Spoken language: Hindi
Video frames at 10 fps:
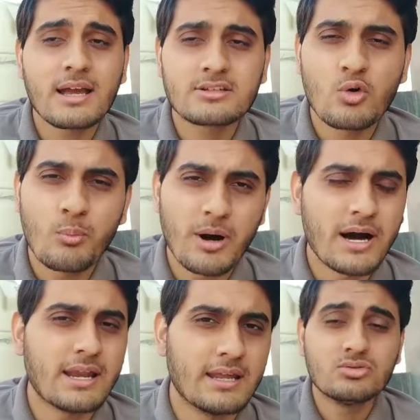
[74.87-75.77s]
का ऐसा
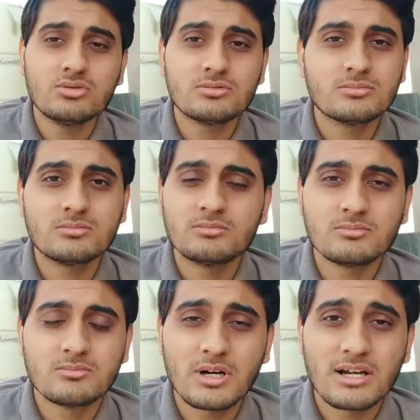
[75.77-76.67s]
उपहार है जो
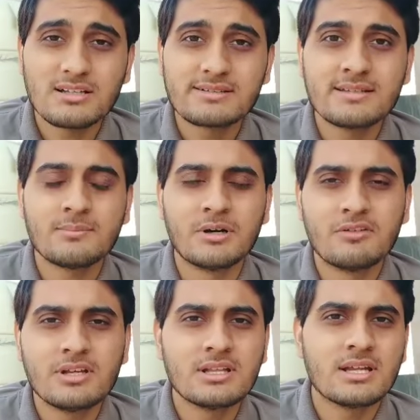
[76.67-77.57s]
अगर जिसने
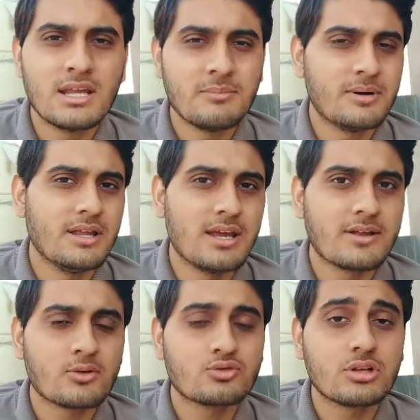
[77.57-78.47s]
भगवत गीता नहीं पढ़ी
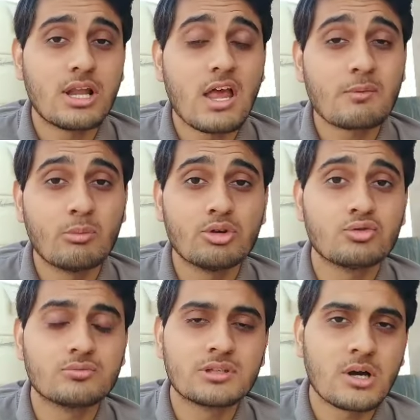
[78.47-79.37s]
है तो उसने लाइफ में बहुत
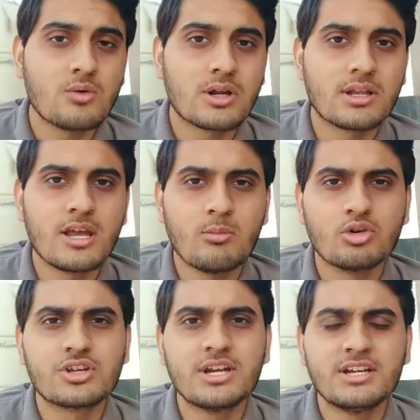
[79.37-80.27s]
कुछ मिस आउट कर दिया
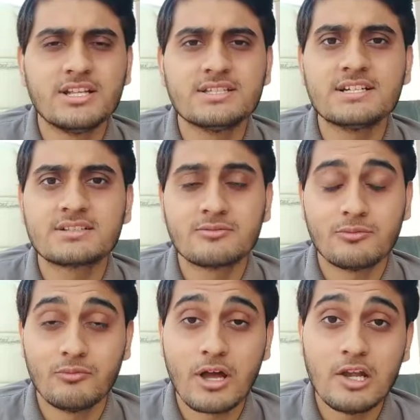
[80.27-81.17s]
बहुत सारी टीचिंग्स
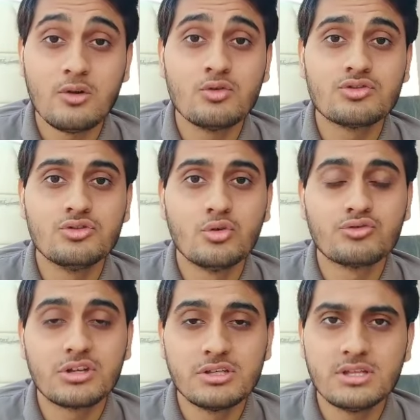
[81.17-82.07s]
वैल्यूज़ जो
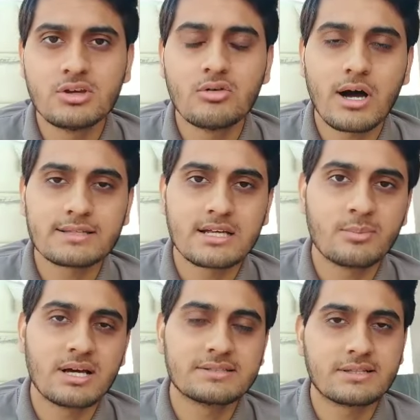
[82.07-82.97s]
उसकी ज़िंदगी को
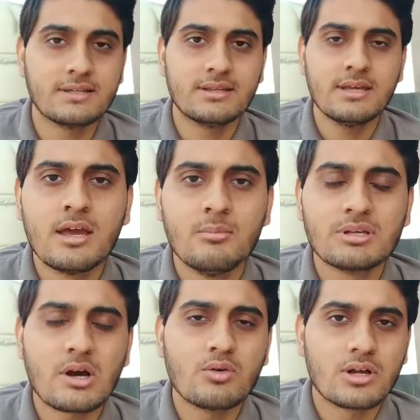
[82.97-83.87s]
आसान बना सकती थी
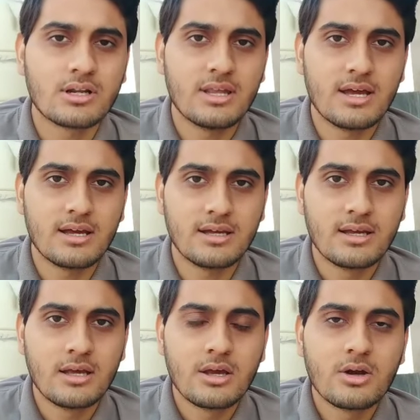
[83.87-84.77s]
मिस आउट कर दिया है
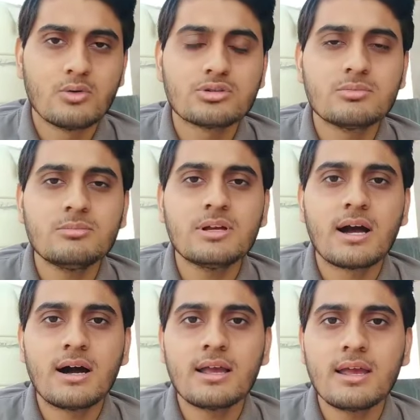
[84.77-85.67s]
उसमें भी
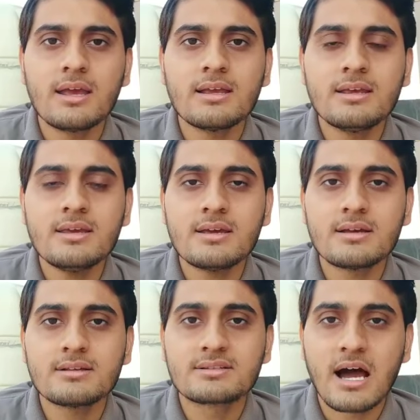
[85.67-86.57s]
कहा गया है कि
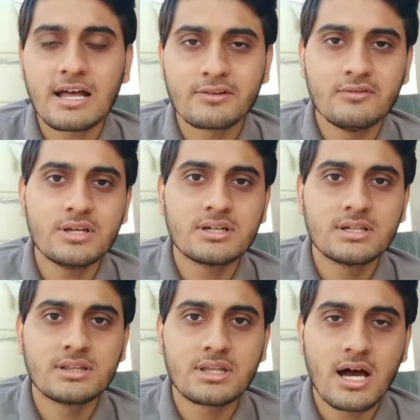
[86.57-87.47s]
सात्विक
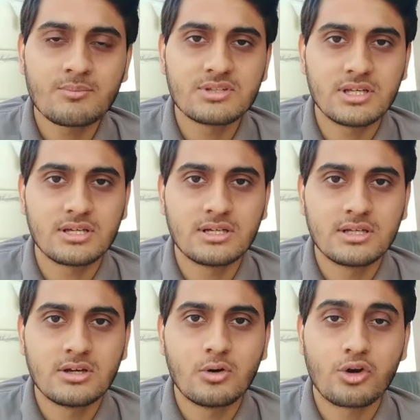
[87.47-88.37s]
तामसिक
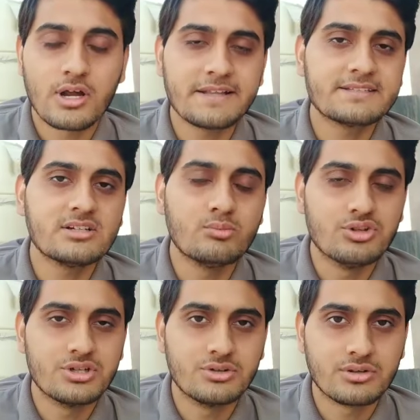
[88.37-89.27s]
और राजसिक
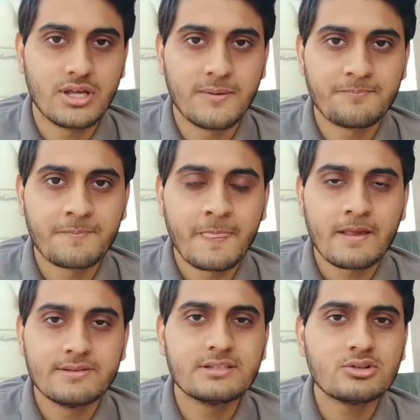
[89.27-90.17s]
भोजन होते
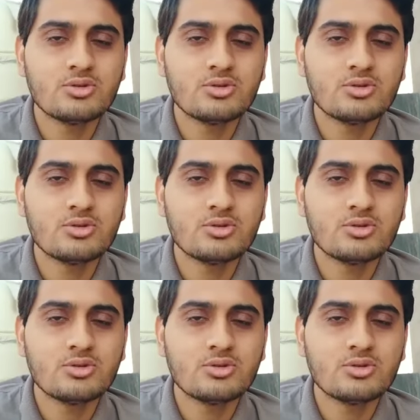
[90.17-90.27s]
हैं जैसे